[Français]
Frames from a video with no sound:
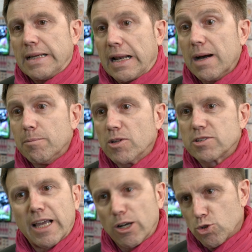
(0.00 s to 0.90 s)
clairement,
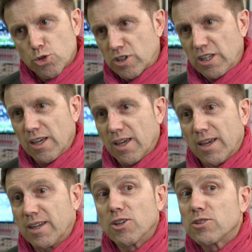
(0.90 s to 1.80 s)
c'est quelque chose qui
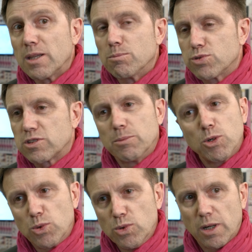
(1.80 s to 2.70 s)
est, en train de booster
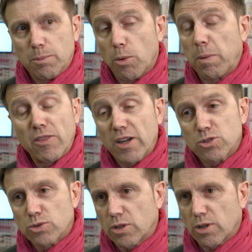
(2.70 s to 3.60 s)
beaucoup, pour plein de
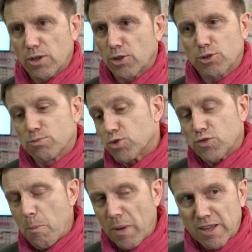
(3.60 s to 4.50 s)
raisons que je ne
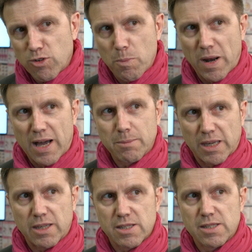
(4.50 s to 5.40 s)
vais pas développer là, mais
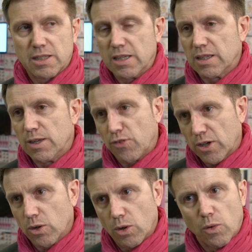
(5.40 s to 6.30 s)
qui, fait
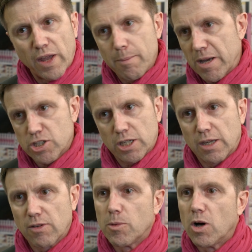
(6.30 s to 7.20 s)
qu'on a un marché qui
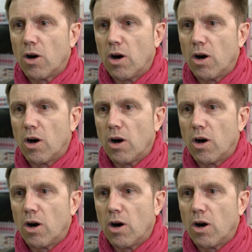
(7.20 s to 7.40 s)
est vraiment